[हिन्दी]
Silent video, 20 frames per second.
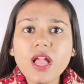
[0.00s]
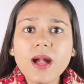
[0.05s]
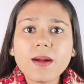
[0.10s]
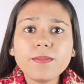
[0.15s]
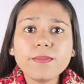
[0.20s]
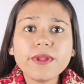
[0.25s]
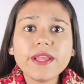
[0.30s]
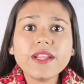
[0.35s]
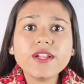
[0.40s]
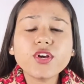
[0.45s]
आप
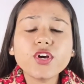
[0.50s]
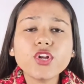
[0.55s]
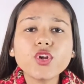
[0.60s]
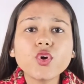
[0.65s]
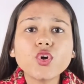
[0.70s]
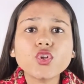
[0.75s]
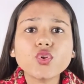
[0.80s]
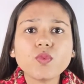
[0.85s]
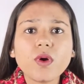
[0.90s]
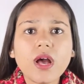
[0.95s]
ब्लेंड
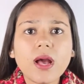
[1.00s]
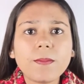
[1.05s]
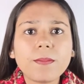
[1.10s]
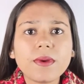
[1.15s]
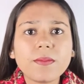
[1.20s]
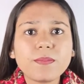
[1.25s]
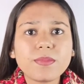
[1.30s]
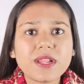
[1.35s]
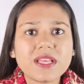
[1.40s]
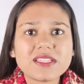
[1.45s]
करोगे तो वहां
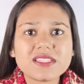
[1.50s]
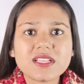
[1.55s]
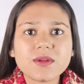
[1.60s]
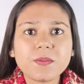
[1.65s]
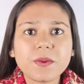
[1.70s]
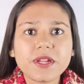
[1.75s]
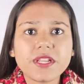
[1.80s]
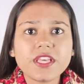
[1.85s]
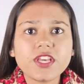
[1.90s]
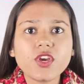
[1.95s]
पे प्रेशर
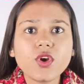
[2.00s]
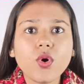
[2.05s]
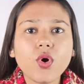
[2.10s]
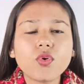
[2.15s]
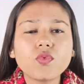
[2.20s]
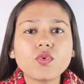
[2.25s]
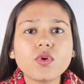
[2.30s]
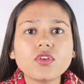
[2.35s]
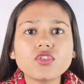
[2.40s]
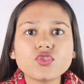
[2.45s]
पड़ेगी
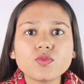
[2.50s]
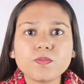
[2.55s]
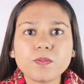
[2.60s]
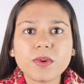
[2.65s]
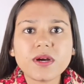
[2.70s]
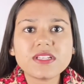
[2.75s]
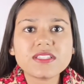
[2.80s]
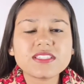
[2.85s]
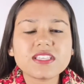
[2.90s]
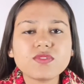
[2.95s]
और वो जो
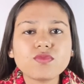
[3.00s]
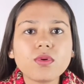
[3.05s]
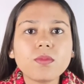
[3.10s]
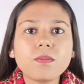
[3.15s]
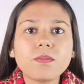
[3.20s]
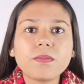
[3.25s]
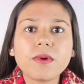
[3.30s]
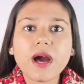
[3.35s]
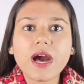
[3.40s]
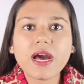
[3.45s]
पस है वो
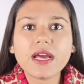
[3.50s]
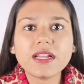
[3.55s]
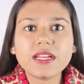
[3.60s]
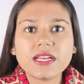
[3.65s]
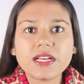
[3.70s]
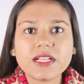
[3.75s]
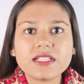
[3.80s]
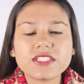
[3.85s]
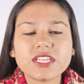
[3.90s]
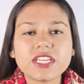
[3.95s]
बाहर
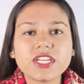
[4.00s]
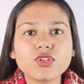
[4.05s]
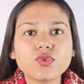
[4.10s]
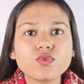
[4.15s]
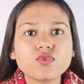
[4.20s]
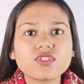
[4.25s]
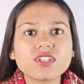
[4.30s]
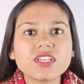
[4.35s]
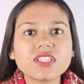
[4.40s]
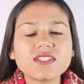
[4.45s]
निकल जाएगी तो
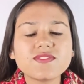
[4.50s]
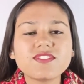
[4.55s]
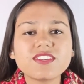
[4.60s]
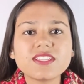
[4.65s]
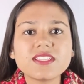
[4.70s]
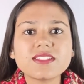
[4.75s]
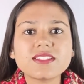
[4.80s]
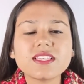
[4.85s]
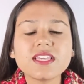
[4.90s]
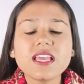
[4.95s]
उसके
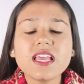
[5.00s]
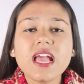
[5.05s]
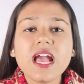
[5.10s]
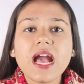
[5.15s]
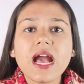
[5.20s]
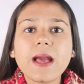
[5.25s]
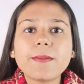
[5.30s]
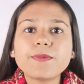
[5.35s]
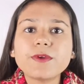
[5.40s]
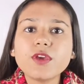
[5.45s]
वजह से
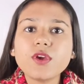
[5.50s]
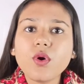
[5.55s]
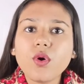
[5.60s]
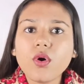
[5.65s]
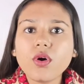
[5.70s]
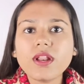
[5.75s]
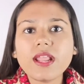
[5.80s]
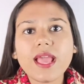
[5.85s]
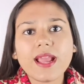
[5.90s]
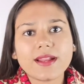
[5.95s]
आपकी
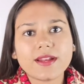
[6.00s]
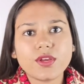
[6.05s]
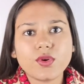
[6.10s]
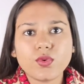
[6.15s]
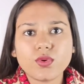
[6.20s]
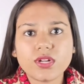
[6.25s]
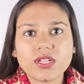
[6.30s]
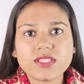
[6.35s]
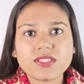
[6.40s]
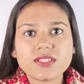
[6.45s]
और एक्ने
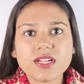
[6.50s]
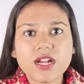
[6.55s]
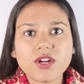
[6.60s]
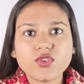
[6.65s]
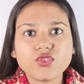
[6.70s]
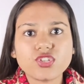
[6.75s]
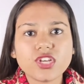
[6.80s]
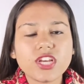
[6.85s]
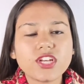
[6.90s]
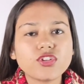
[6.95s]
होना स्टार्ट
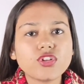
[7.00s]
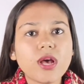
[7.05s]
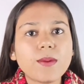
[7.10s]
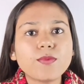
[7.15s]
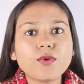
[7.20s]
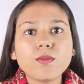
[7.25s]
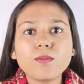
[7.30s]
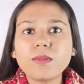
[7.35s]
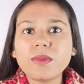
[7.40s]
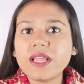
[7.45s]
हो जाएगी तो
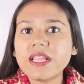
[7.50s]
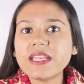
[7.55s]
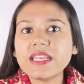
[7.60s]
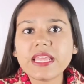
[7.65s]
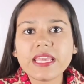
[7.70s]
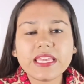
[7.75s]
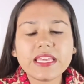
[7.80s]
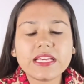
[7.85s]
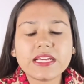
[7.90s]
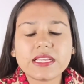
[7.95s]
आपको ब्लेंड
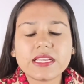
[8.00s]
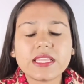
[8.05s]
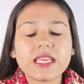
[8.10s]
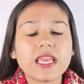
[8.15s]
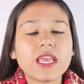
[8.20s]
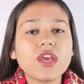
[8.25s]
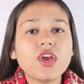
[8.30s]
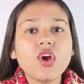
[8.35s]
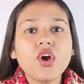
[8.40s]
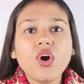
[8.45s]
नहीं करनी
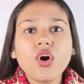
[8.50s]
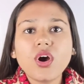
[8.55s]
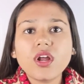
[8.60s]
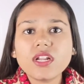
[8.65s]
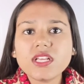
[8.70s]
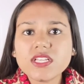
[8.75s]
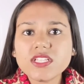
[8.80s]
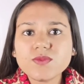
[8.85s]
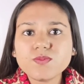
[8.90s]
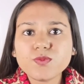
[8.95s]
है और
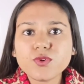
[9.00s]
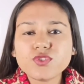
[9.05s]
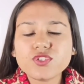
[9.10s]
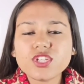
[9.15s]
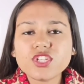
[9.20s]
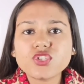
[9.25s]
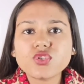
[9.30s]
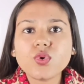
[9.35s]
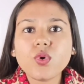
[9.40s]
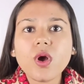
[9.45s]
इस
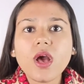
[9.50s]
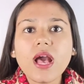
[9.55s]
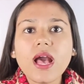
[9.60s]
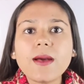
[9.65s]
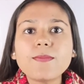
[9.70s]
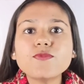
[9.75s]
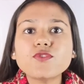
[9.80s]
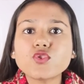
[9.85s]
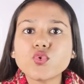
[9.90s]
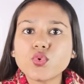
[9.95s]
प्रोसेस को
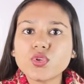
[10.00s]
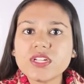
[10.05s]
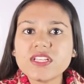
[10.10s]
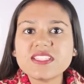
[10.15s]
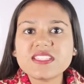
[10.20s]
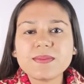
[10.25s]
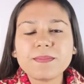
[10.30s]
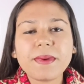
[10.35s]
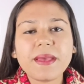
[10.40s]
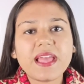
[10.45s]
आप सोने
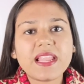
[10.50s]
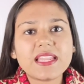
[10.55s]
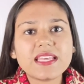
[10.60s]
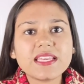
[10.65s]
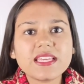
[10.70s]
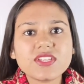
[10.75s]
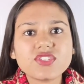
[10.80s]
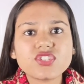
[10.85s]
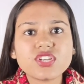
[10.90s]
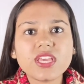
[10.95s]
से पहले
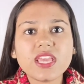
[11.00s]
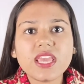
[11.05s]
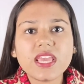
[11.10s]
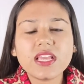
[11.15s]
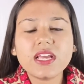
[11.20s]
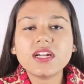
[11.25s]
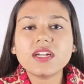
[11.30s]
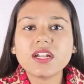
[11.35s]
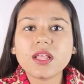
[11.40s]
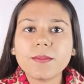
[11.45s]
कीजिए
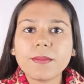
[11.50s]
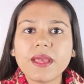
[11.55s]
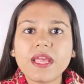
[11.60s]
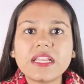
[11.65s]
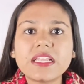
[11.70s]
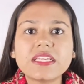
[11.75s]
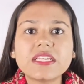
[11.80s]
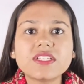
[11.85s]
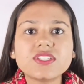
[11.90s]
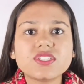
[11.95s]
एक घंटा
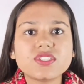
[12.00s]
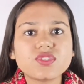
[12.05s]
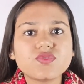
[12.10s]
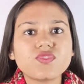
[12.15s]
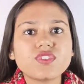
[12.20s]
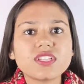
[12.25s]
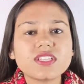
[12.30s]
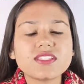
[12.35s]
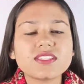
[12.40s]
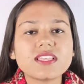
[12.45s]
पहले कि
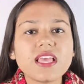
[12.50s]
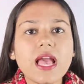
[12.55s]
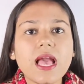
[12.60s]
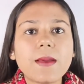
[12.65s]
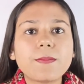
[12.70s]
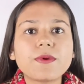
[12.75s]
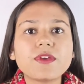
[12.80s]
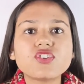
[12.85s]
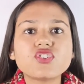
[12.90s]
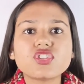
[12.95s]
जिस वजह से
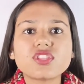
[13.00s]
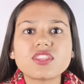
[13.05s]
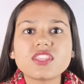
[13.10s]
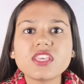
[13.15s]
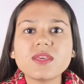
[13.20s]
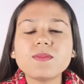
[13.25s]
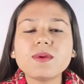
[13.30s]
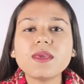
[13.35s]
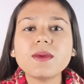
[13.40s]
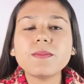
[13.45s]
आपकी
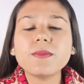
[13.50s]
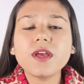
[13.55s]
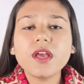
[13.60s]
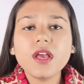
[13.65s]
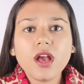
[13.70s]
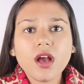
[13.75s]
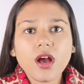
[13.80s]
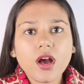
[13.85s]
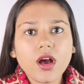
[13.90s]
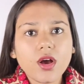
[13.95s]
जितनी भी
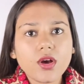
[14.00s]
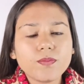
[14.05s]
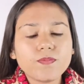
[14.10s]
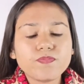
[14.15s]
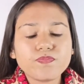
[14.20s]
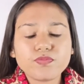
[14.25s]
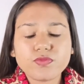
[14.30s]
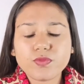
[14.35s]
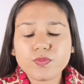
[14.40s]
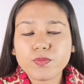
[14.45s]

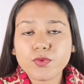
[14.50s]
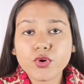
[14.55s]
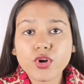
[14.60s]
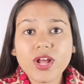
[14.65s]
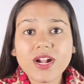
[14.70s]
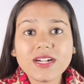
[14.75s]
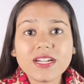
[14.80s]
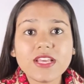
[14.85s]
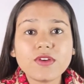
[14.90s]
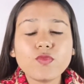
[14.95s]

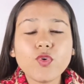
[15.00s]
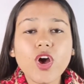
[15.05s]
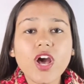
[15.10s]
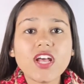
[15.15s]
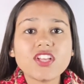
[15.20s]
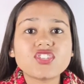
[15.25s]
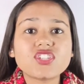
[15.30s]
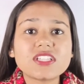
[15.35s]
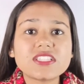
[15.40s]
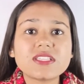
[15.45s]
प्रोडक्ट है वो
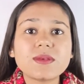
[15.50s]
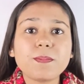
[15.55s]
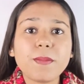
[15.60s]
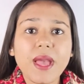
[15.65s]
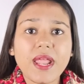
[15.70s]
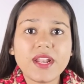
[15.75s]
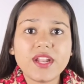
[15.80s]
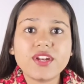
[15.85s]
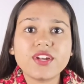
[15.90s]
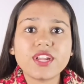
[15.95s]
अच्छे से
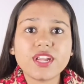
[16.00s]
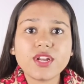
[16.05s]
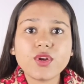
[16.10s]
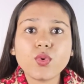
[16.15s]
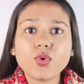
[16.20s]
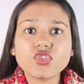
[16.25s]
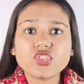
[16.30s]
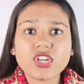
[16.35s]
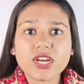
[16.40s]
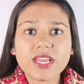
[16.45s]
पानीट्रेट
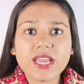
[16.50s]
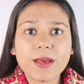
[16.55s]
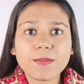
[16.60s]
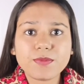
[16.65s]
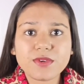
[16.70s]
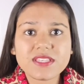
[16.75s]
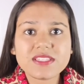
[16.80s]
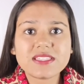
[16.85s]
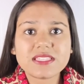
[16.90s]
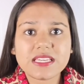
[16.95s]
हो जाए
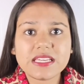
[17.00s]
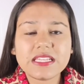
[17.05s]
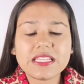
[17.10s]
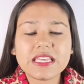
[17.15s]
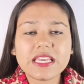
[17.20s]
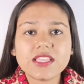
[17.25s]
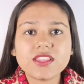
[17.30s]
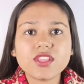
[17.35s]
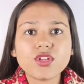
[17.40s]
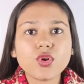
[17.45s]
आपकी स्किन
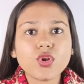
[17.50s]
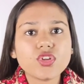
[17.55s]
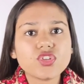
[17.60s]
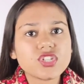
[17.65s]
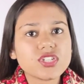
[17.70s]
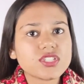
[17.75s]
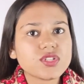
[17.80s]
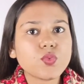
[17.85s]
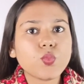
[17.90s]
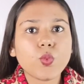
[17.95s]
के अंदर और
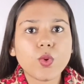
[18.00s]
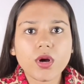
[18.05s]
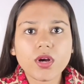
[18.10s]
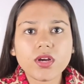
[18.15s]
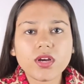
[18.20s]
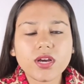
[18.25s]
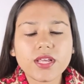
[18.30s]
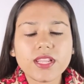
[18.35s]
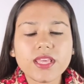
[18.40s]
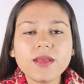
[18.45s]
अच्छे से
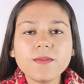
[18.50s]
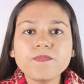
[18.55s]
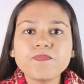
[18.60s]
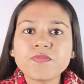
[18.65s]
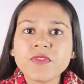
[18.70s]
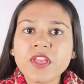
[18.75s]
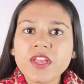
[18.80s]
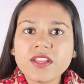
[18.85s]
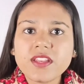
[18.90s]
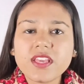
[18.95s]
वर्क करे
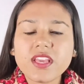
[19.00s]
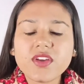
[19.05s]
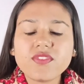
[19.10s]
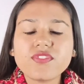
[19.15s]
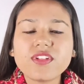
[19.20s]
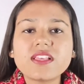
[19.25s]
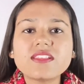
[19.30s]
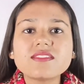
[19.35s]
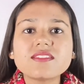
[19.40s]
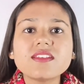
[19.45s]
ठीक है
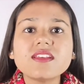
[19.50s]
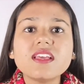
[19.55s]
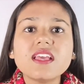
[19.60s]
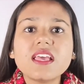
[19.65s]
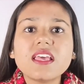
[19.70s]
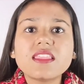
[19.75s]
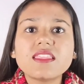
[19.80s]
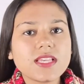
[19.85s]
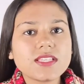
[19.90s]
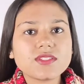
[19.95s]
फ्रेंड्स
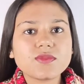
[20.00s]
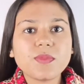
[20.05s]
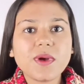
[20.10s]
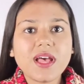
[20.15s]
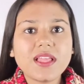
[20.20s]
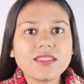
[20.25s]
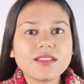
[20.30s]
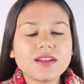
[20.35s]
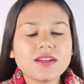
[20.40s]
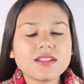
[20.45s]
नेक्स्ट
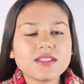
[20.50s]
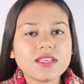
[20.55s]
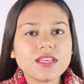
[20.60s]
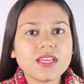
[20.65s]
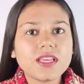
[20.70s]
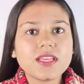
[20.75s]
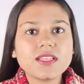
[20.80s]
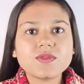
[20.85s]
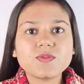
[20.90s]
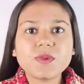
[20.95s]
बात करते
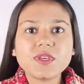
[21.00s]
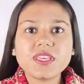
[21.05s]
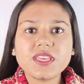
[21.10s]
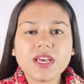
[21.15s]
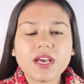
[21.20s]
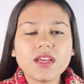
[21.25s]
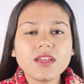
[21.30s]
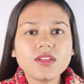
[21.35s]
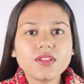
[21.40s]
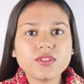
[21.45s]
हैं इसमें
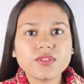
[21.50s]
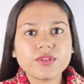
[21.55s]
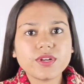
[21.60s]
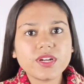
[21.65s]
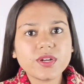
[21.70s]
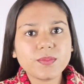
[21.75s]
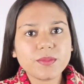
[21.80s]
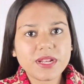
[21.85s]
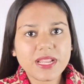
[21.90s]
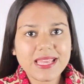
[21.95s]
क्या
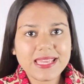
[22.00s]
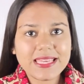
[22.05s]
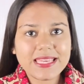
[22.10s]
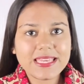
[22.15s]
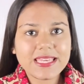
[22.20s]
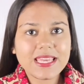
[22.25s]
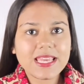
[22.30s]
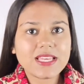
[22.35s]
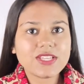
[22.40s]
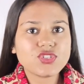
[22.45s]
इंग्रेडिएंट मिलाई
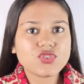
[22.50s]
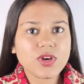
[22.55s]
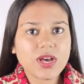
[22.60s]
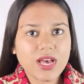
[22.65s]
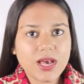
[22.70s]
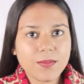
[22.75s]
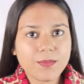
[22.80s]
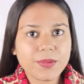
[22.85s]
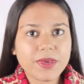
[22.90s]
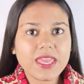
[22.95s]
गई है जो
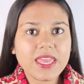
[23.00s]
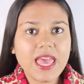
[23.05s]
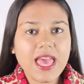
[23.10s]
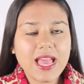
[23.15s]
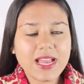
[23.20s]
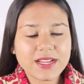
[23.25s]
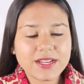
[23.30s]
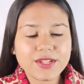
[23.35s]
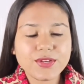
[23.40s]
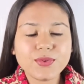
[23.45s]
आपके
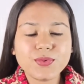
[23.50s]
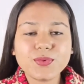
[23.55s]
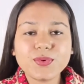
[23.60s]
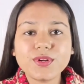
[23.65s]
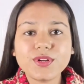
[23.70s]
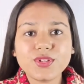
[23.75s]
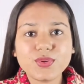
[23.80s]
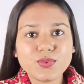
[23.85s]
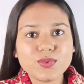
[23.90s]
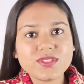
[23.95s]
एक्ने को
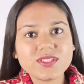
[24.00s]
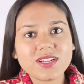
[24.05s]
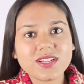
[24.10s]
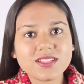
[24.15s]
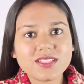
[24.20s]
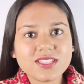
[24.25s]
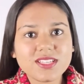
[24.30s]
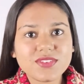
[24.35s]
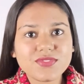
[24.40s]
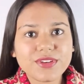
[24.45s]
रिड्यूस
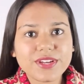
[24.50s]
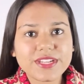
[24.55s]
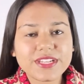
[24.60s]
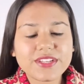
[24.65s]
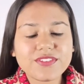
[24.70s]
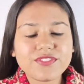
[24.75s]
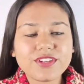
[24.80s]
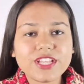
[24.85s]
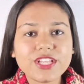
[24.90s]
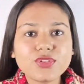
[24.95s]
करती है
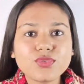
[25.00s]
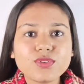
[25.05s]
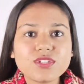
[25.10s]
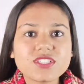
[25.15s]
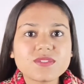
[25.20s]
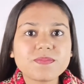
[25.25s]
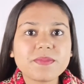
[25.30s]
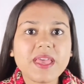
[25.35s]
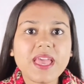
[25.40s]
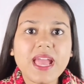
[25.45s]
इफेक्टिवली तो
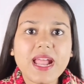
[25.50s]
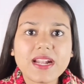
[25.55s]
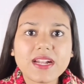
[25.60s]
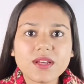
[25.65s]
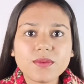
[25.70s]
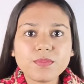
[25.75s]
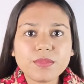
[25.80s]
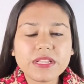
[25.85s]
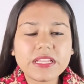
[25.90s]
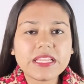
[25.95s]
इसमें
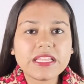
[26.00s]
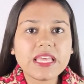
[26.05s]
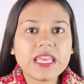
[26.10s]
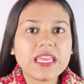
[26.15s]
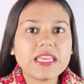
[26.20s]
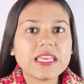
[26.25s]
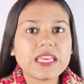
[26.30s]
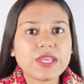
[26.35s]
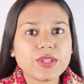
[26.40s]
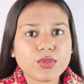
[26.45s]
एडापिलीन
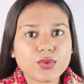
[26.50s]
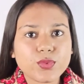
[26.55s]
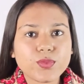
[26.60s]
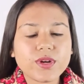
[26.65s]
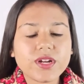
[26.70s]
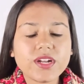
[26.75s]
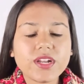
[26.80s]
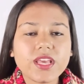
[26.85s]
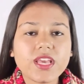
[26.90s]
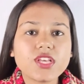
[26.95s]
एक
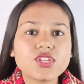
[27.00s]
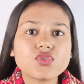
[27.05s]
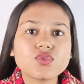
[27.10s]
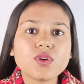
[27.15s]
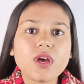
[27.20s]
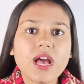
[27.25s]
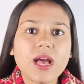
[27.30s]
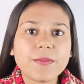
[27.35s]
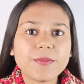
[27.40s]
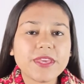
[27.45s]
इंग्रेडिएंट है जो
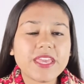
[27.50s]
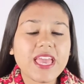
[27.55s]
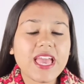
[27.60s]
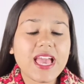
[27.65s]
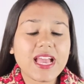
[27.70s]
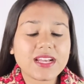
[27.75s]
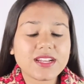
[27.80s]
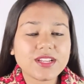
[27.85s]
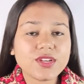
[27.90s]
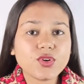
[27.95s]
आपके
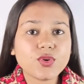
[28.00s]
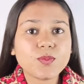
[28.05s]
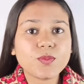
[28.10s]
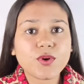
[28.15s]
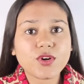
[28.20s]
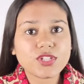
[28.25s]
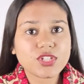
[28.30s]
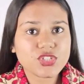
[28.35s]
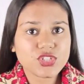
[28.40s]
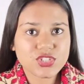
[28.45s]
एक्ने को
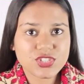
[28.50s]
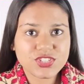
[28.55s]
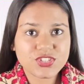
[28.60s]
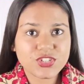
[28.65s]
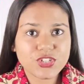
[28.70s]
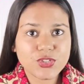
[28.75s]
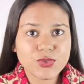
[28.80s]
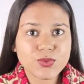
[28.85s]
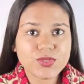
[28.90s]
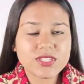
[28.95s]
बहुत अच्छे से
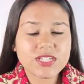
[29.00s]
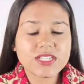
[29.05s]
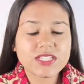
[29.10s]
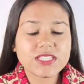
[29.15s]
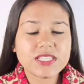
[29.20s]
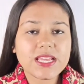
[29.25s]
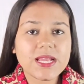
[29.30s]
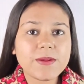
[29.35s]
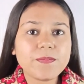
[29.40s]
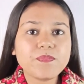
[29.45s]
रिड्यूस
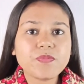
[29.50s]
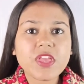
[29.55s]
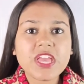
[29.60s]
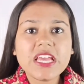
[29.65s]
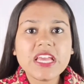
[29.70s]
करती है